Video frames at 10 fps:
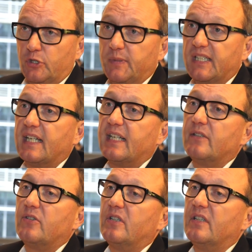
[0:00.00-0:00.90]
spielt gar
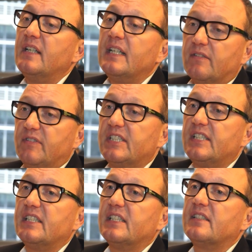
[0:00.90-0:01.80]
keine Rolle.
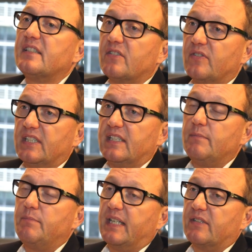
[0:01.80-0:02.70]
Wichtig ist, dass wir den
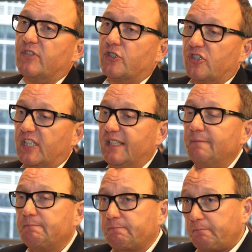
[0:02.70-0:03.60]
Impact
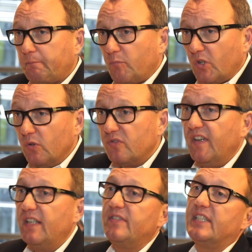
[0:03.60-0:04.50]
verstehen und
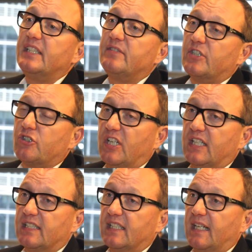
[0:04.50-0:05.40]
wenn wir den
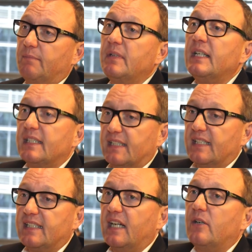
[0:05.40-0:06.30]
verstanden haben,
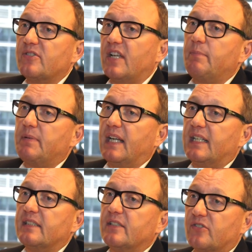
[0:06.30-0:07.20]
dann daraus
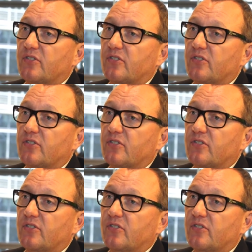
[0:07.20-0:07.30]
ableiten eine